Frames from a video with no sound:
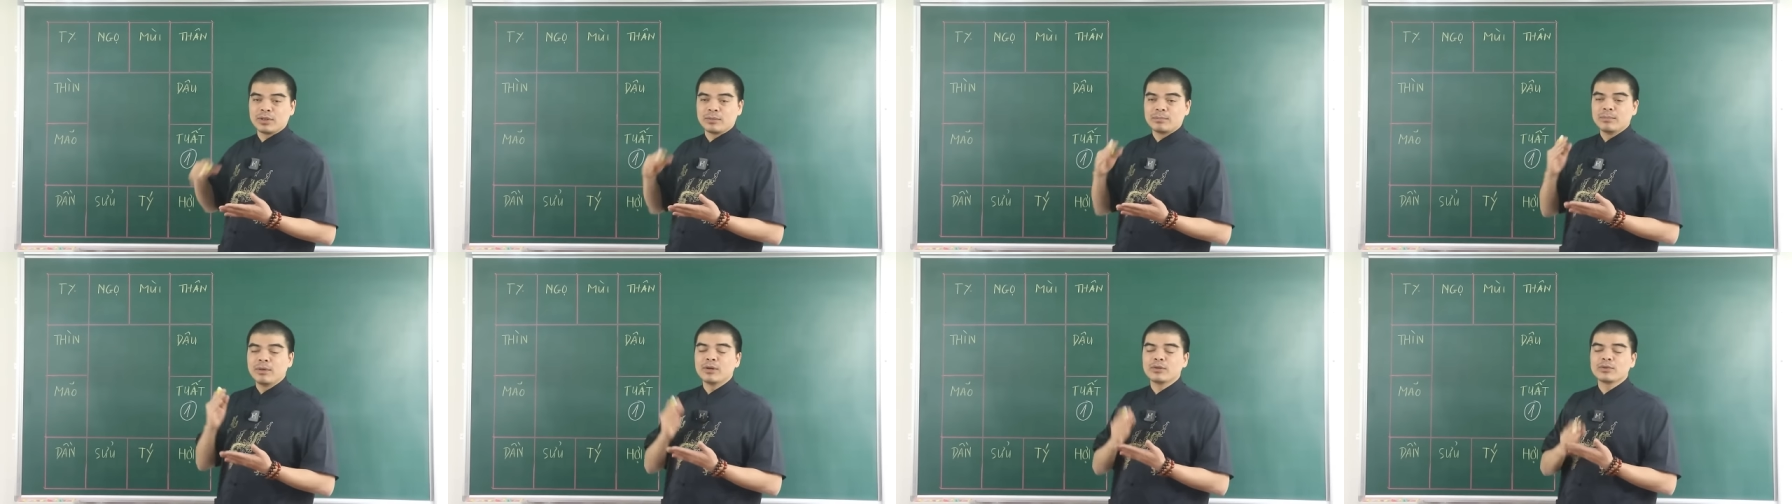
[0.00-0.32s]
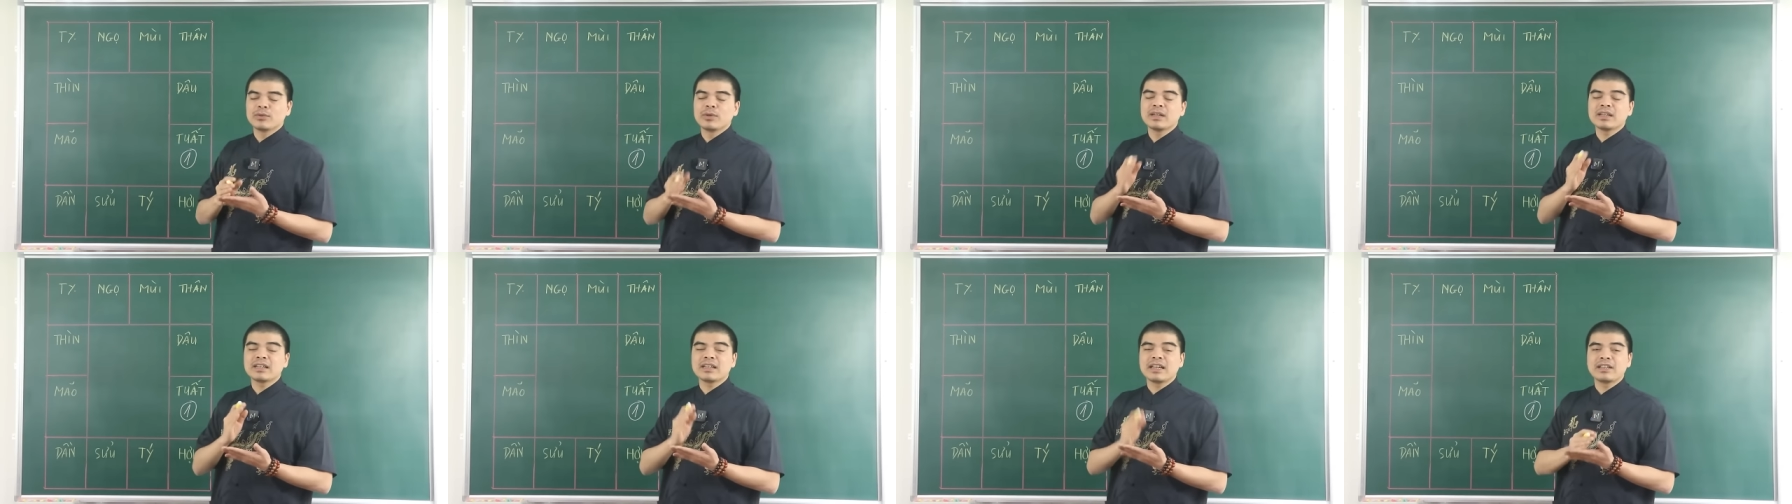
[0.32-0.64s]
Tuổi Mậu
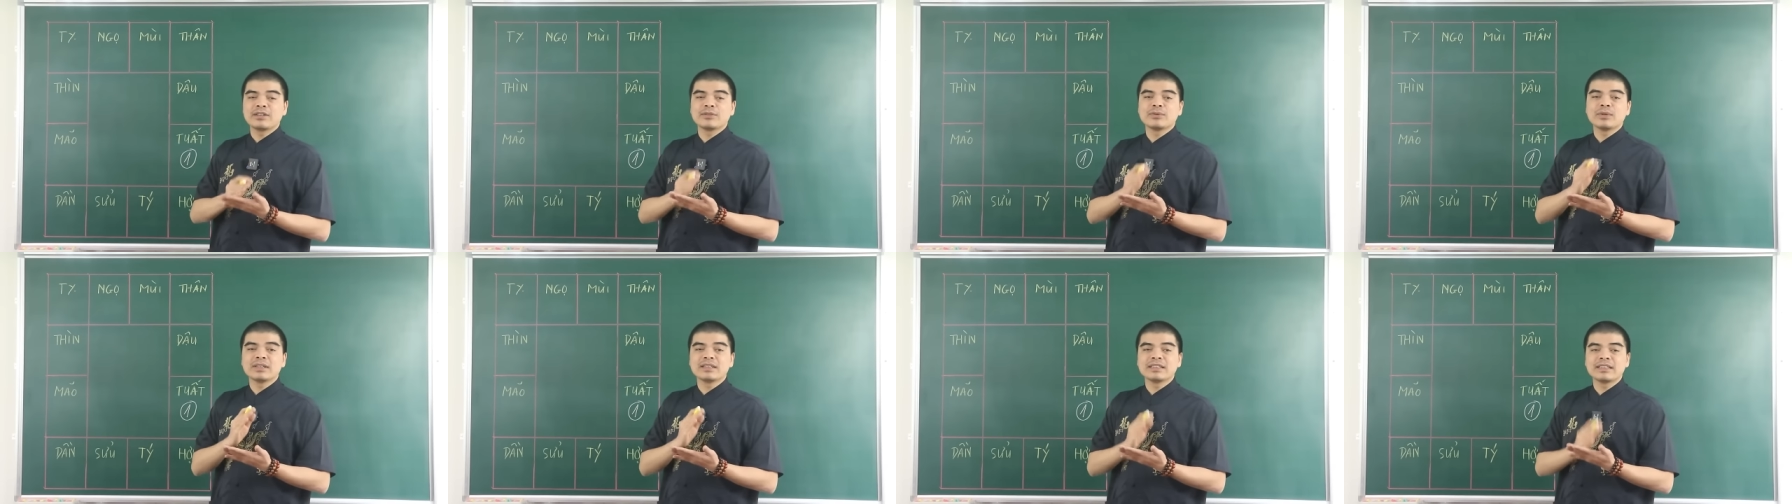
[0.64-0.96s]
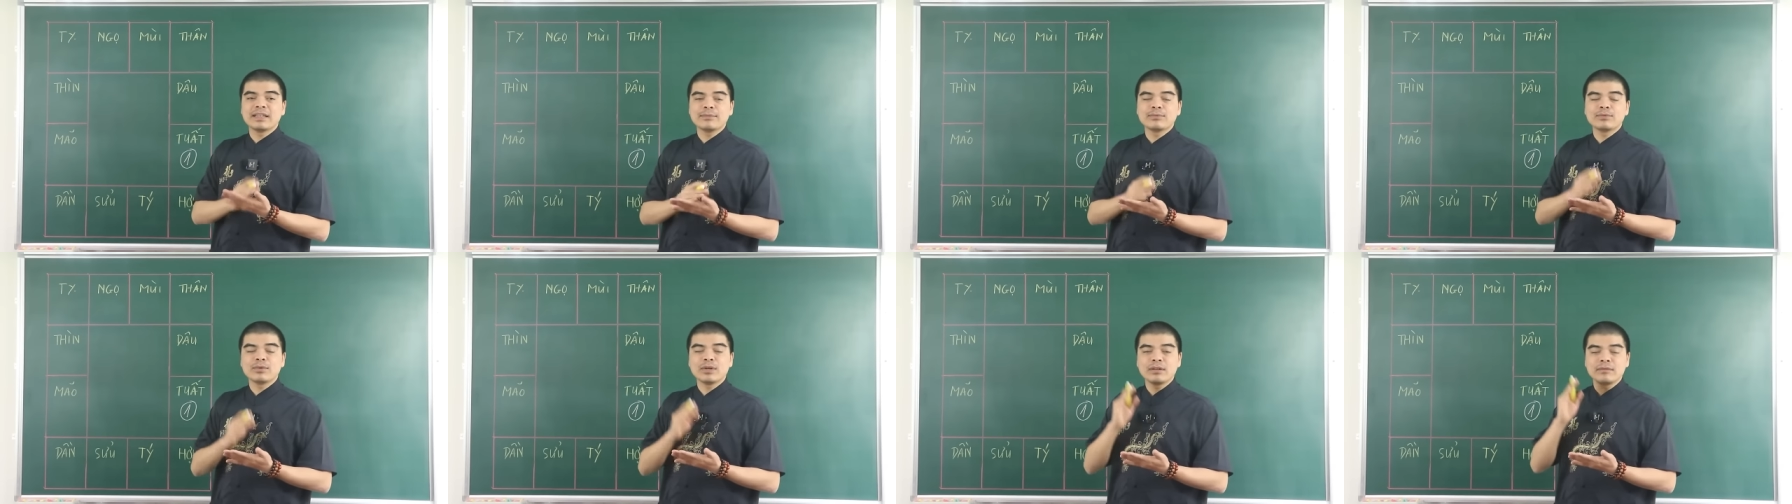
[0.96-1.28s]
Tuất, Canh Tuất,
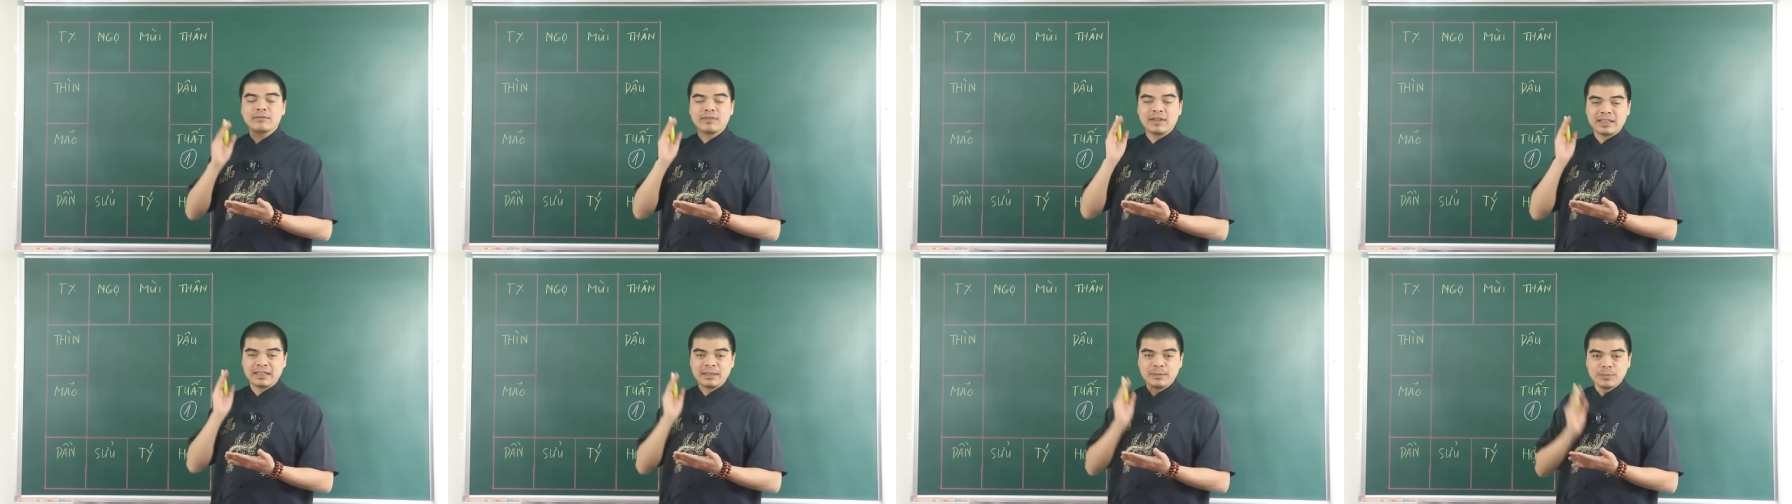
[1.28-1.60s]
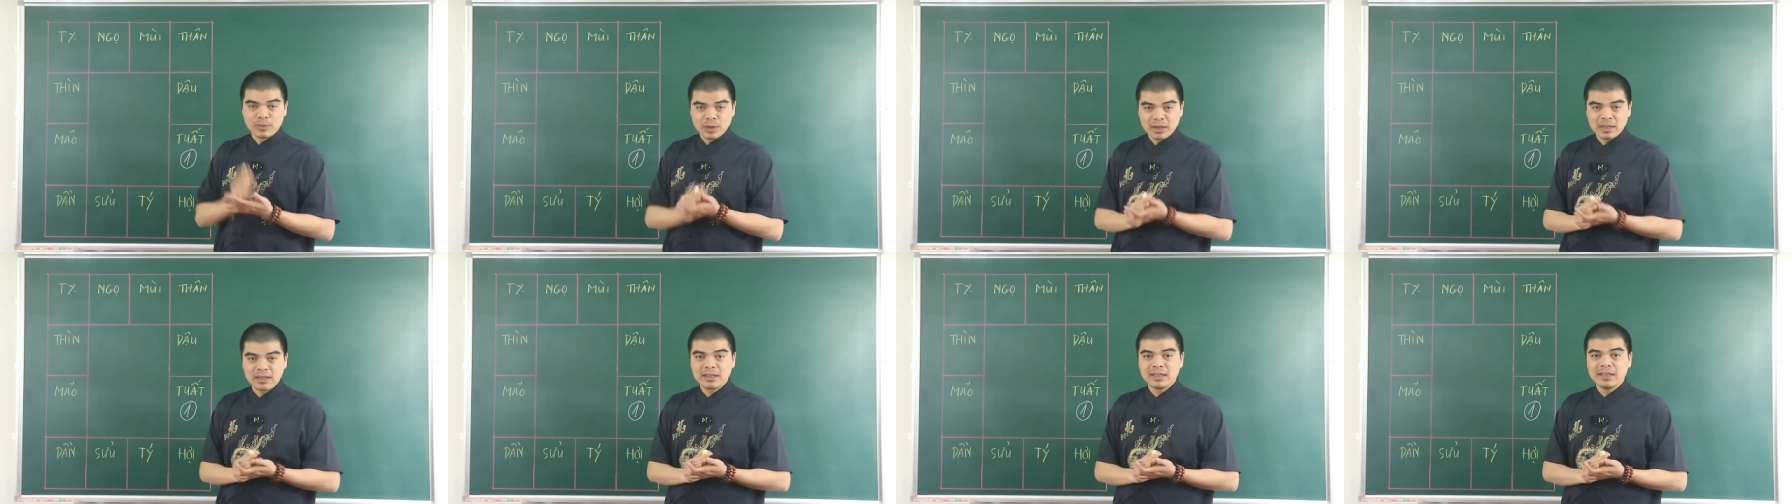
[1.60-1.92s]
Giáp Tuất và Nhâm
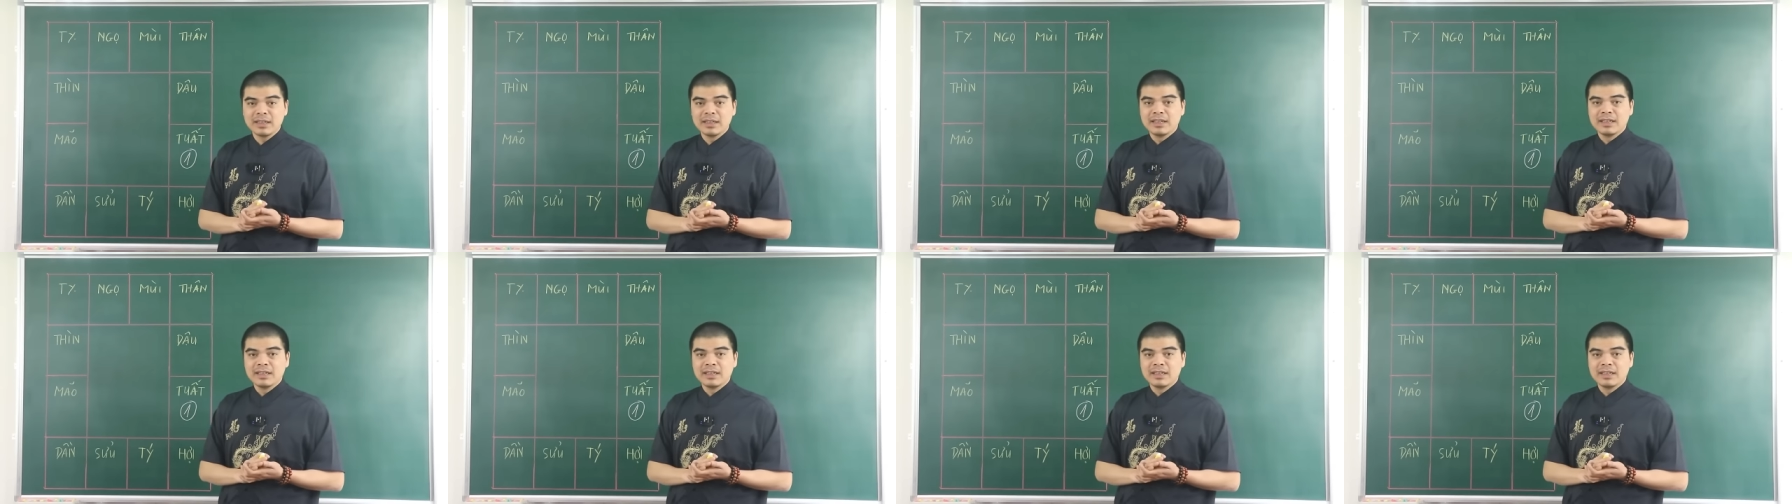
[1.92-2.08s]
Tuất,